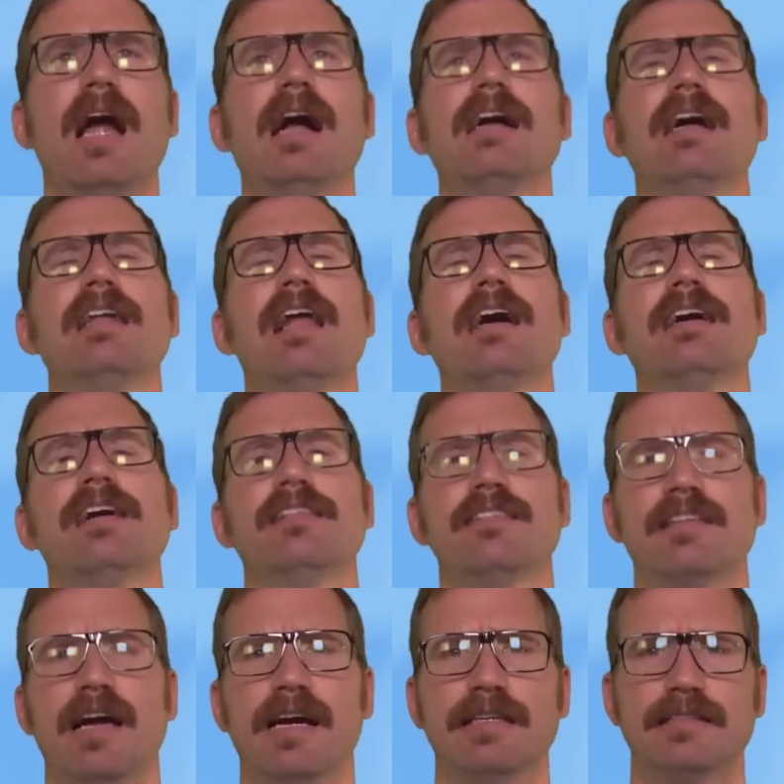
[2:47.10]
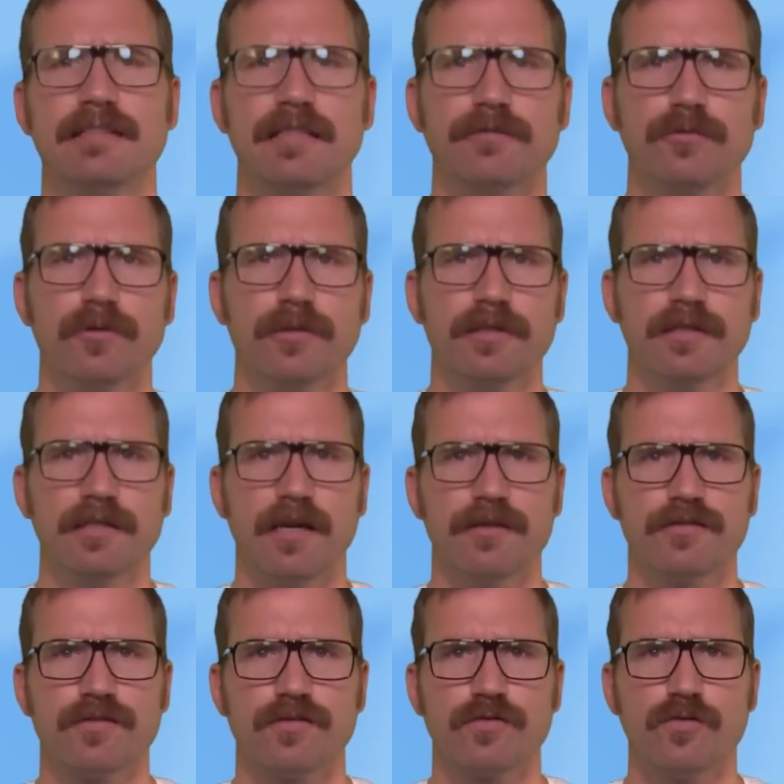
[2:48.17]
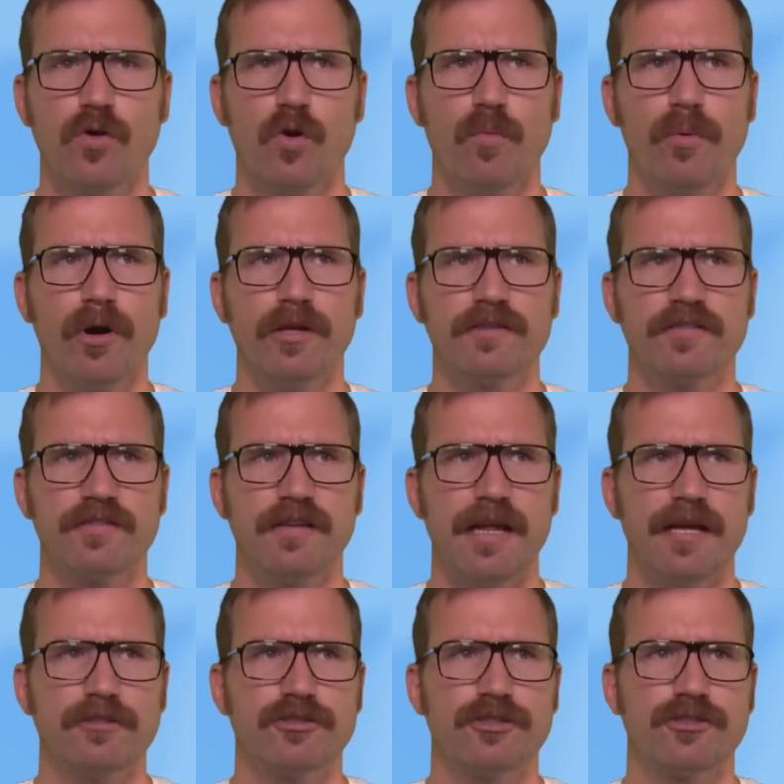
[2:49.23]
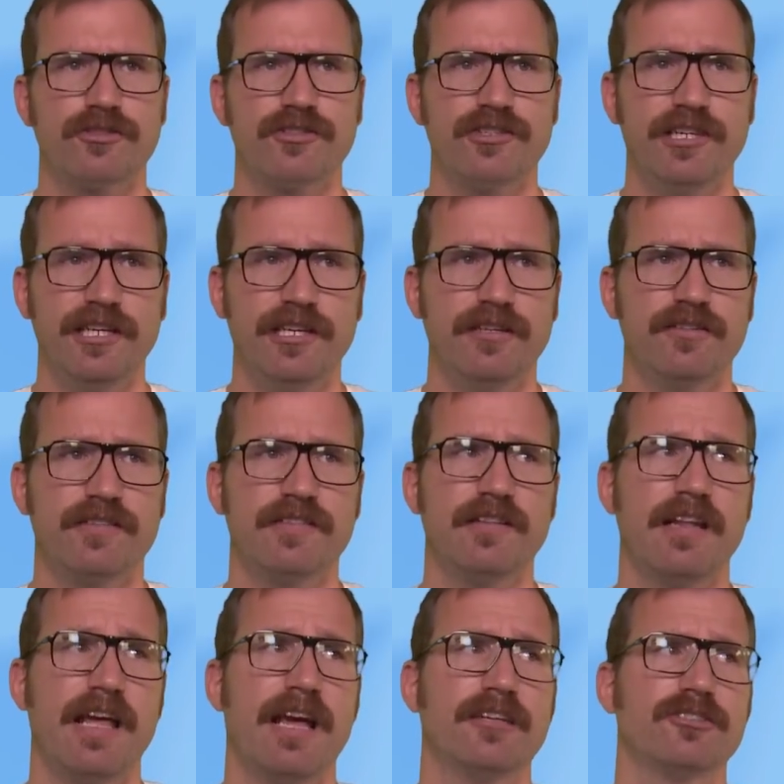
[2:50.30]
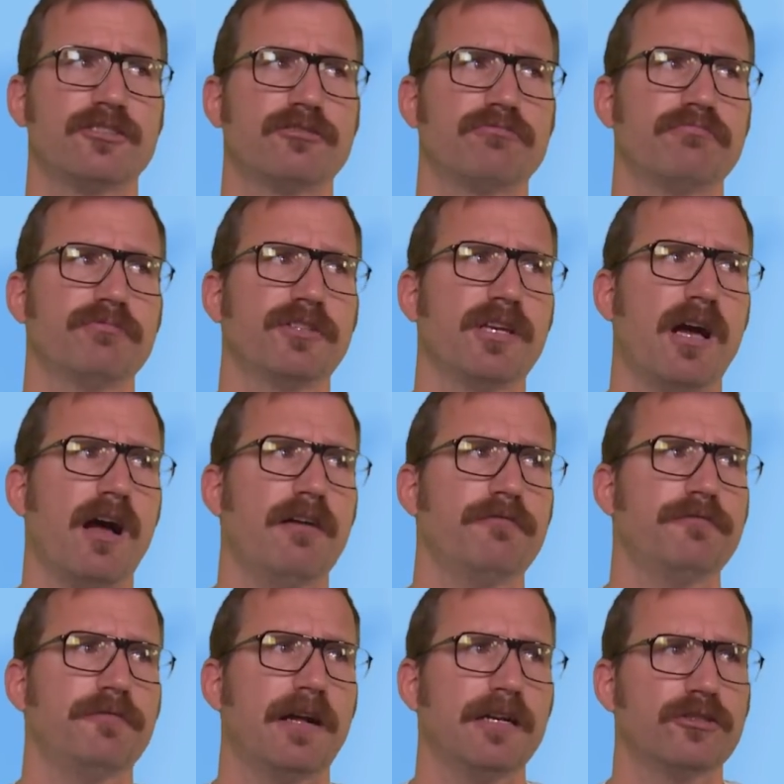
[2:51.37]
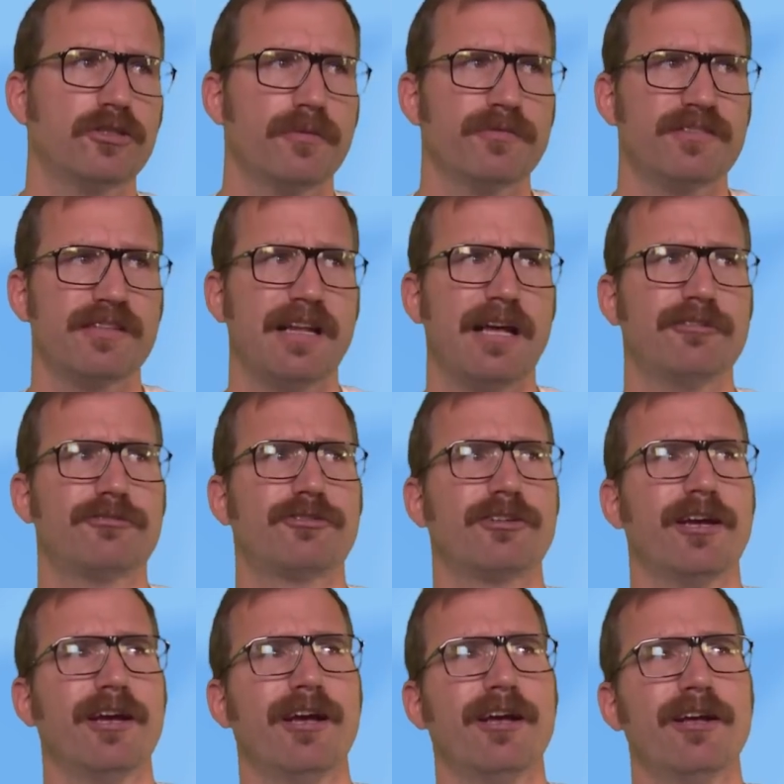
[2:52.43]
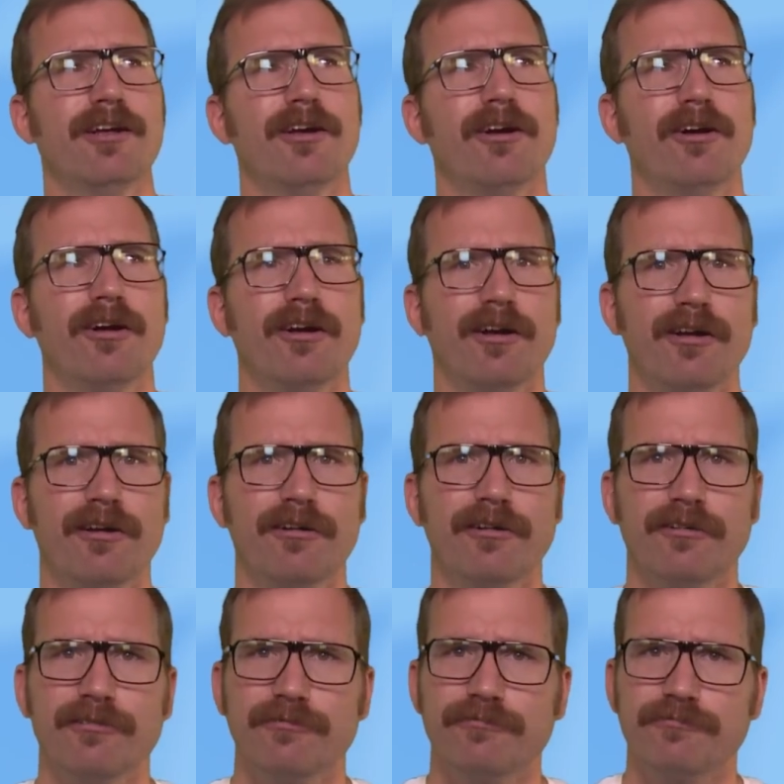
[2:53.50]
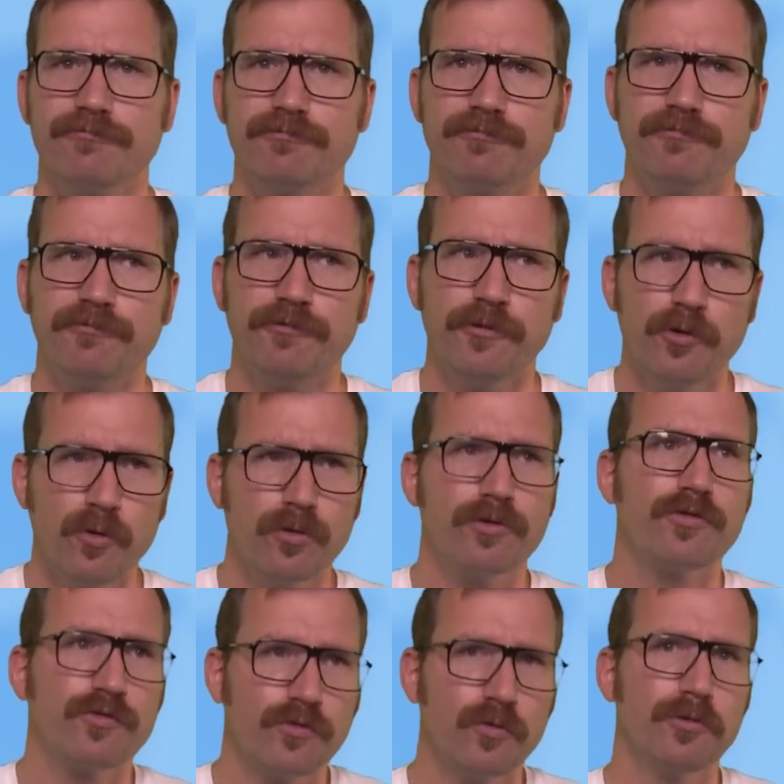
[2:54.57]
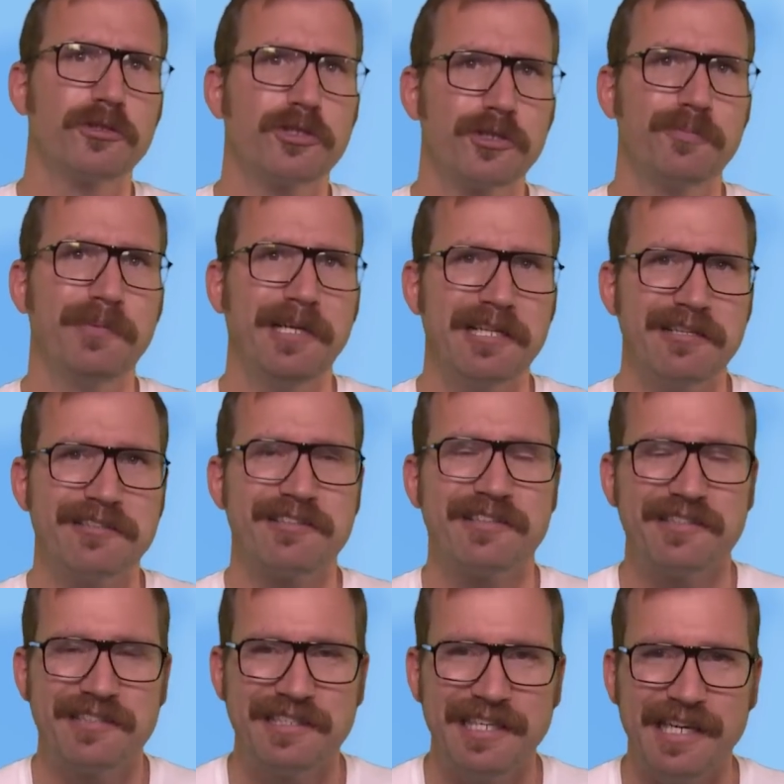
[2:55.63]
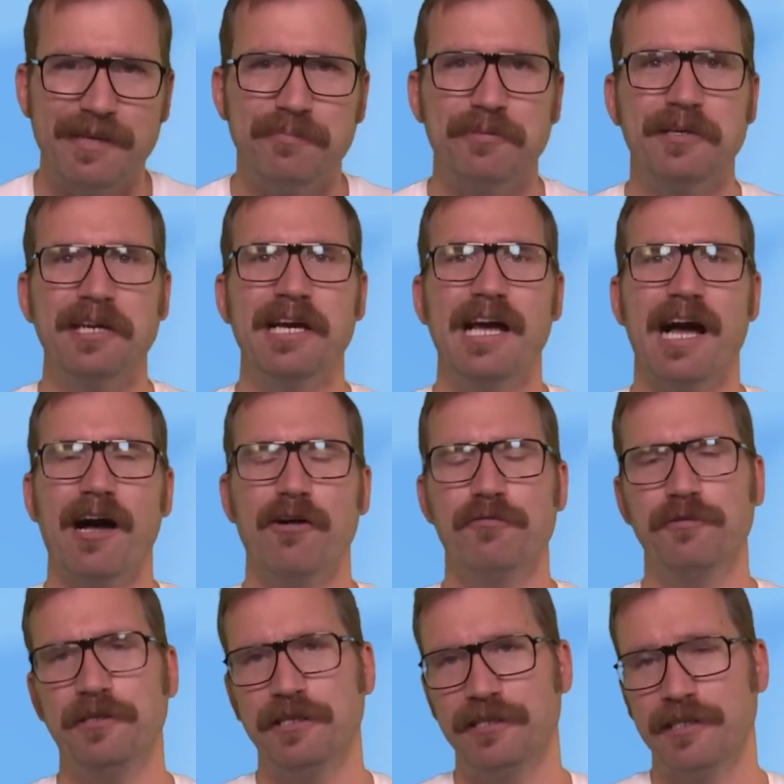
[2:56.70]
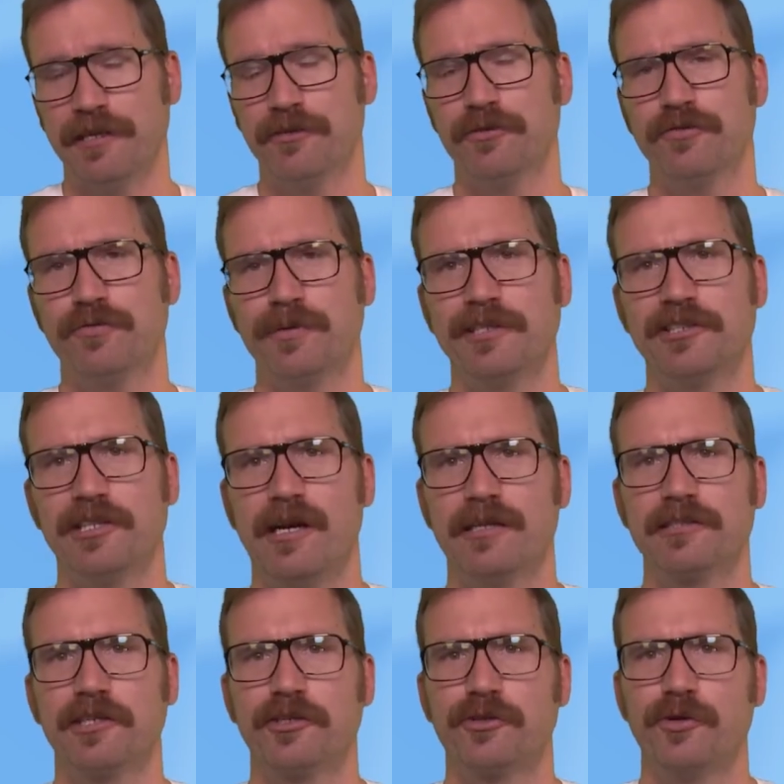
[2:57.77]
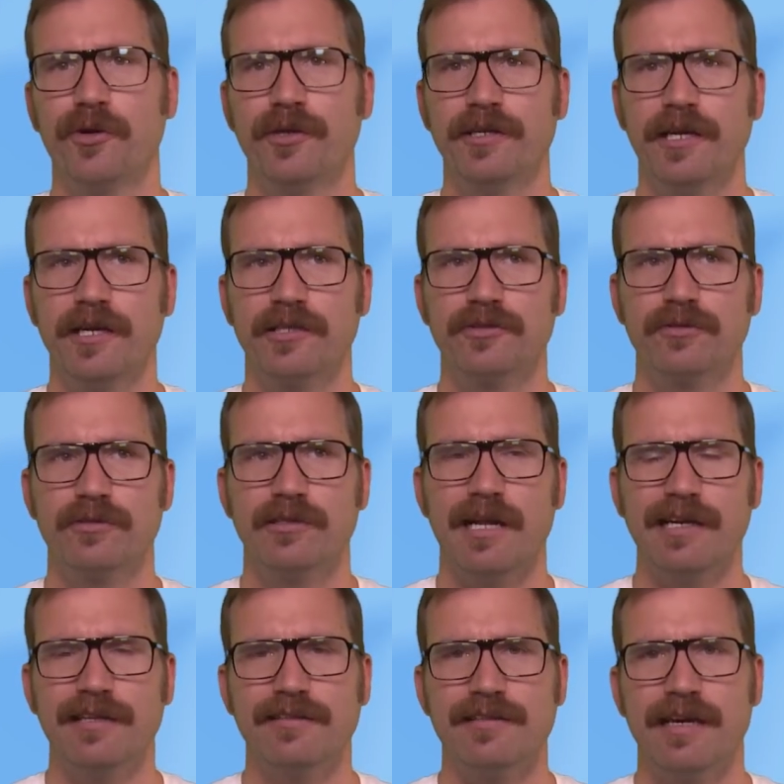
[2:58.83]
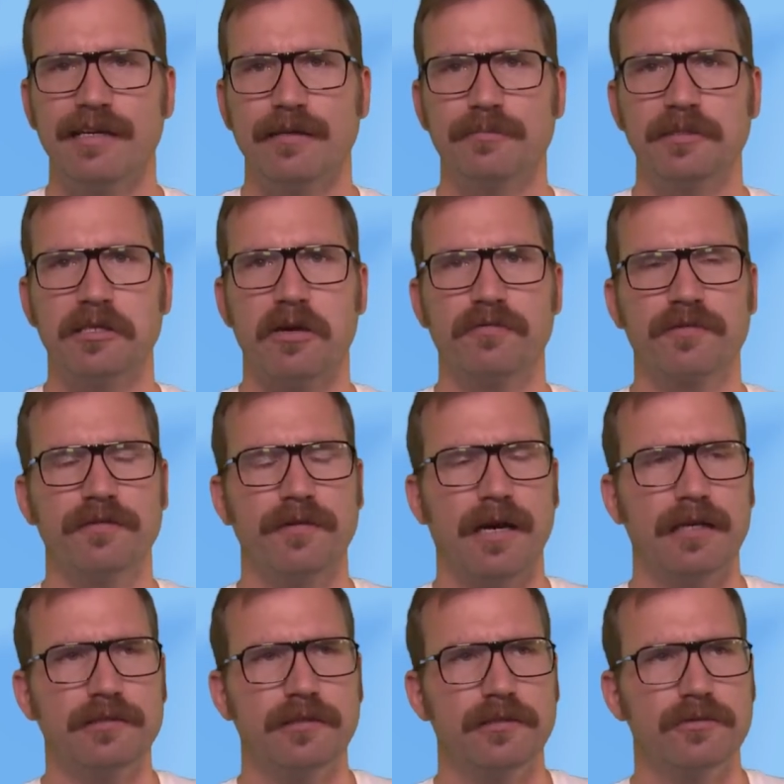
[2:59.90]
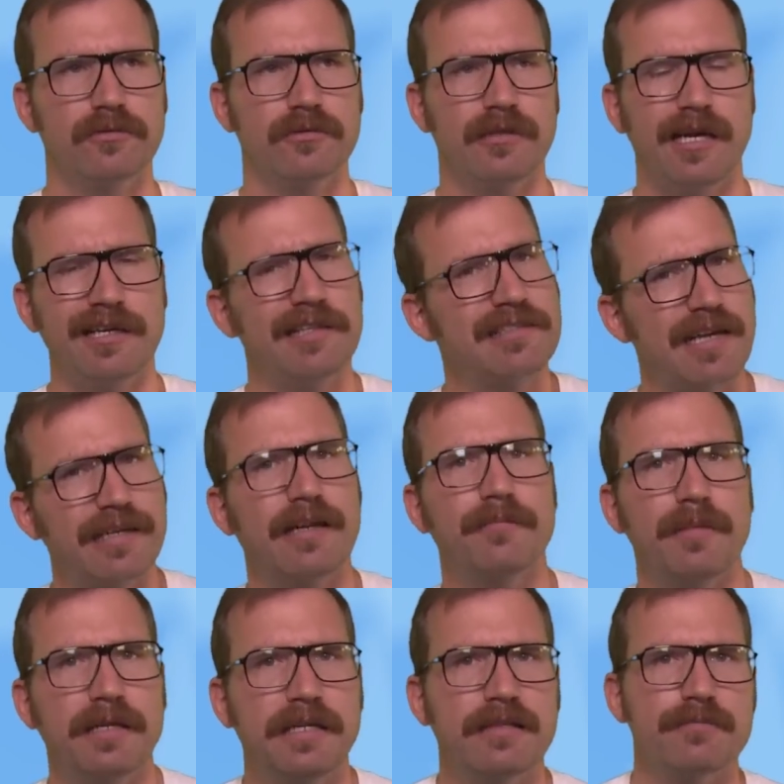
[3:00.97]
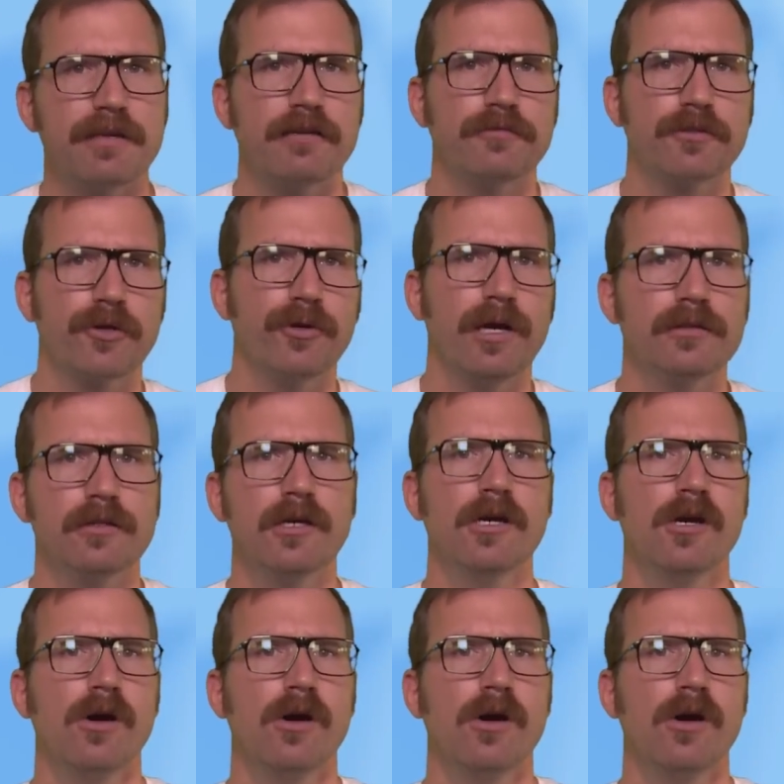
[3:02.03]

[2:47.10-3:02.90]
langer, langer Zeit, da wurde das Snowboard slash Ski slash ja Fallschirm slash äh, Flugsuit-Spiel Steep auch für die Nintendo Switch angekündigt. Und lange Zeit hat man darauf gewartet und lange Zeit hat man nichts mehr davon gehört.